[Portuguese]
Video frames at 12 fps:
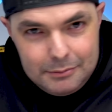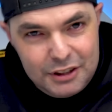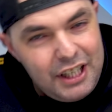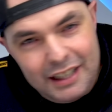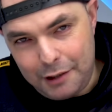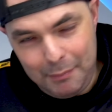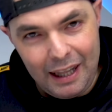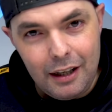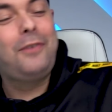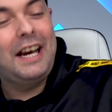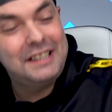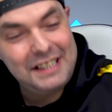cheio de remelo.
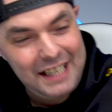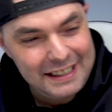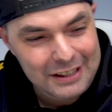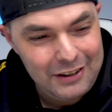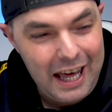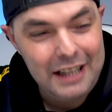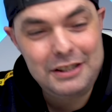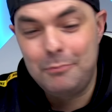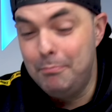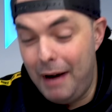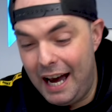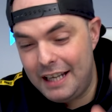Vais deixar saudades,
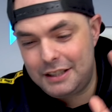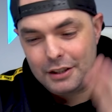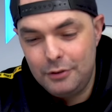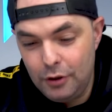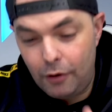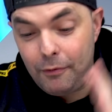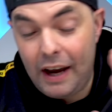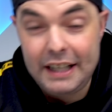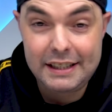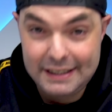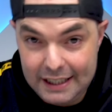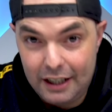mas não
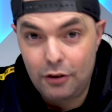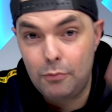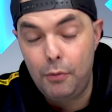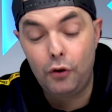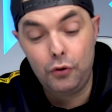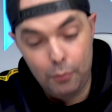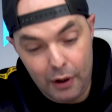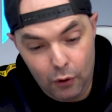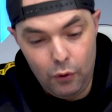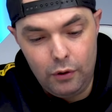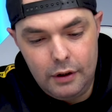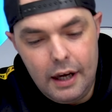vais ser o meu número
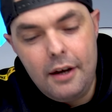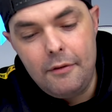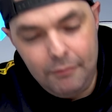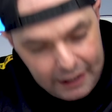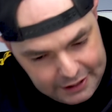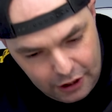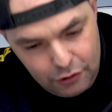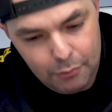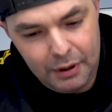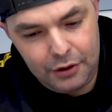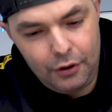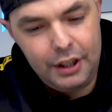1, um, vais ser o
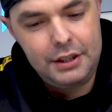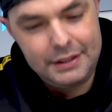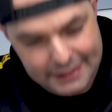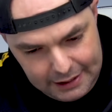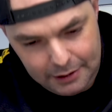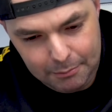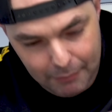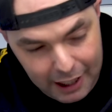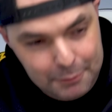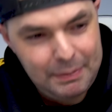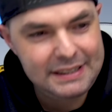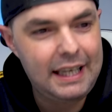número 2. Sim,
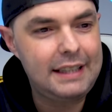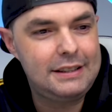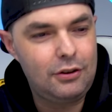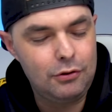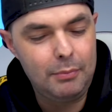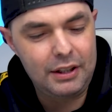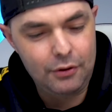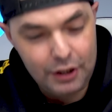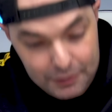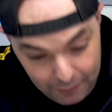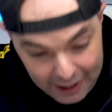vais passar a ser o número 2.